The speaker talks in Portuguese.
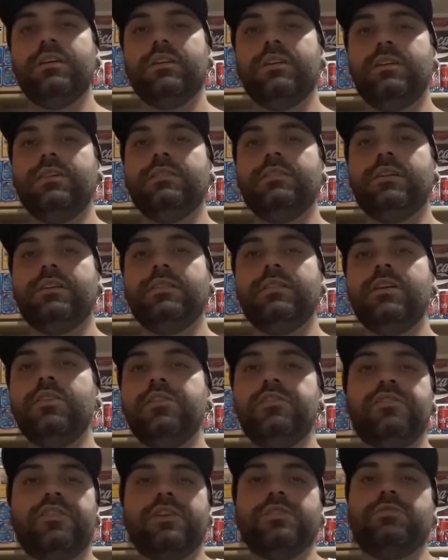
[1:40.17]
entendeu? E
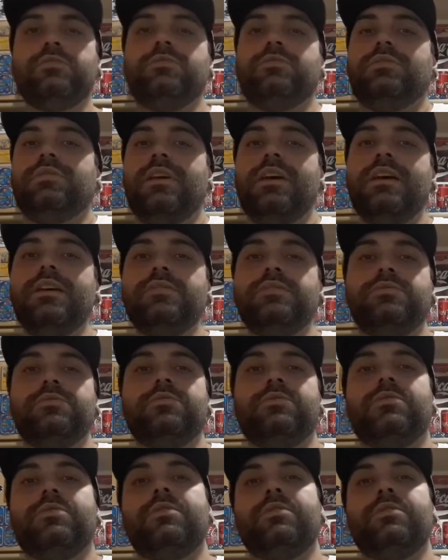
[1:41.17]
faz sucesso.